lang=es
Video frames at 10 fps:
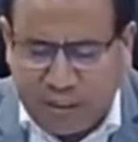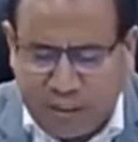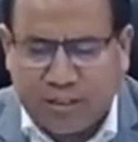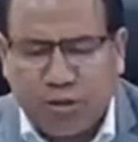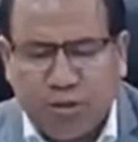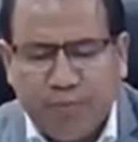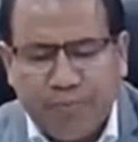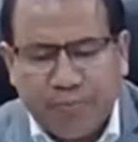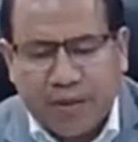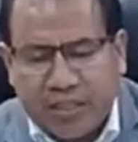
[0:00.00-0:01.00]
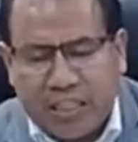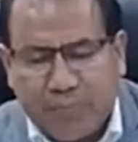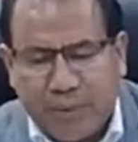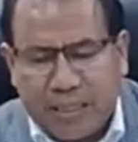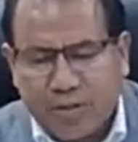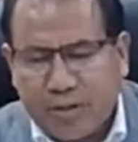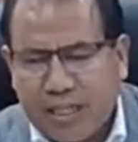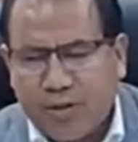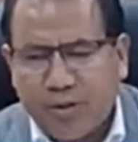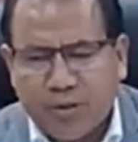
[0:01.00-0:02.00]
y presionando
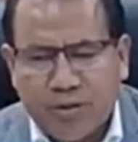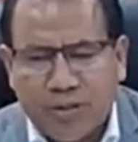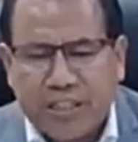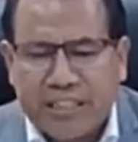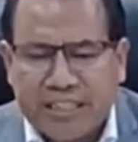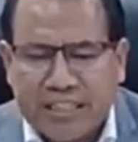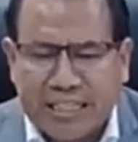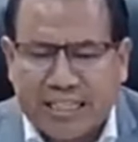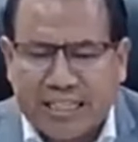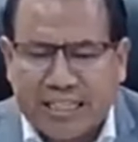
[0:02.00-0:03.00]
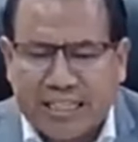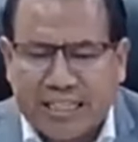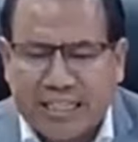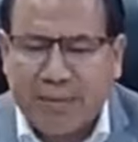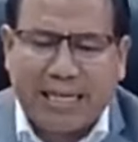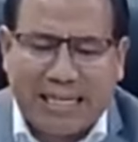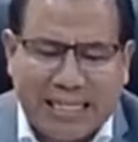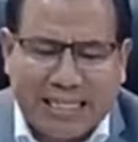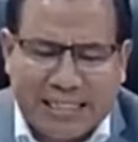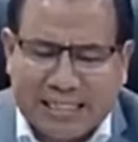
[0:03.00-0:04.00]
indirectamente para que realicen
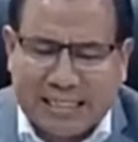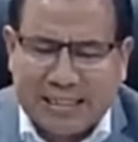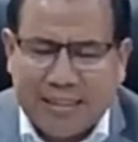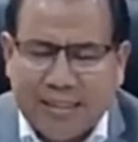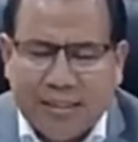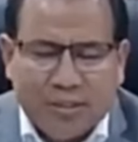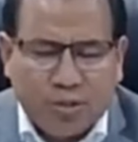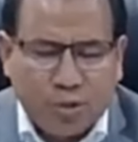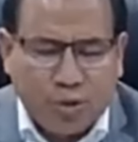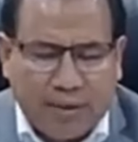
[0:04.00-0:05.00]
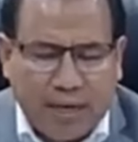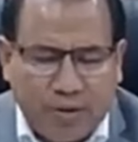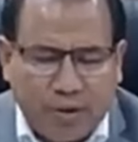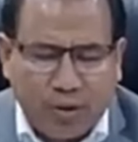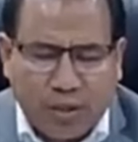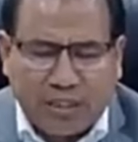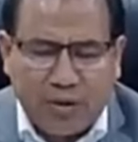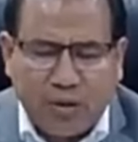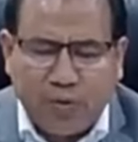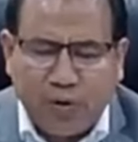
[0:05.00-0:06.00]
su trabajo educativo fuera de la
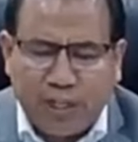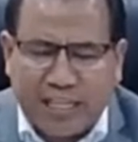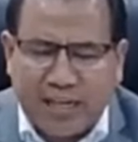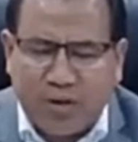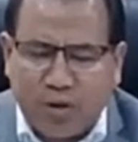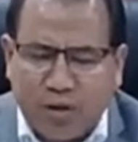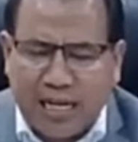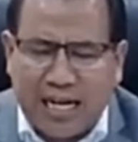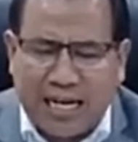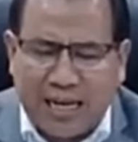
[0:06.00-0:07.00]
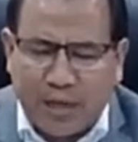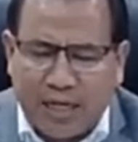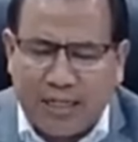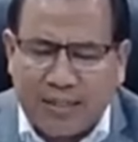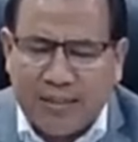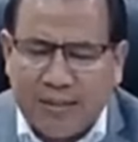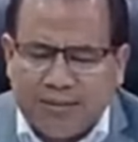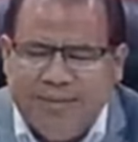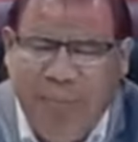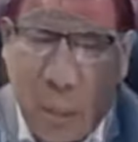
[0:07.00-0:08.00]
jornada laboral en sus
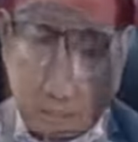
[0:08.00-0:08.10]
hogares.